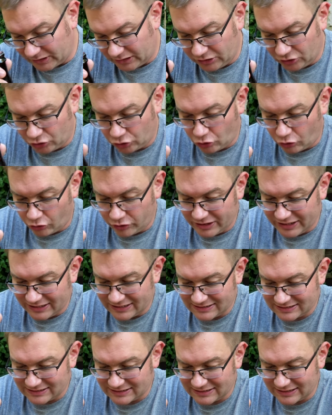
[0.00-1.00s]
I to
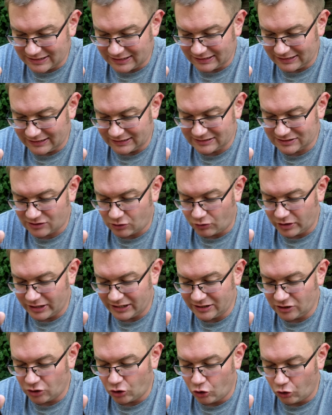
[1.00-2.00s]
jest e, z
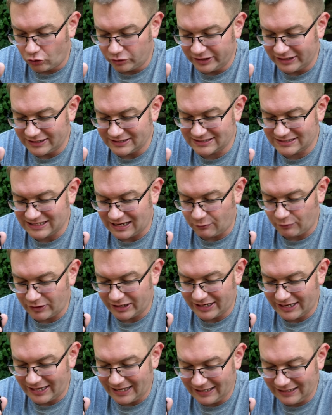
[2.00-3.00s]
kolei Golden
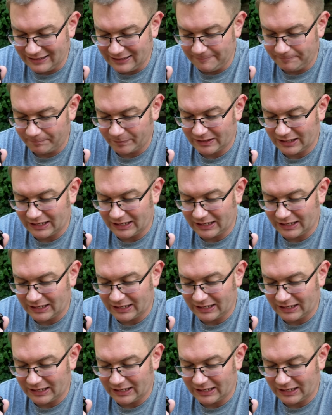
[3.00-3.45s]
Sour Ale,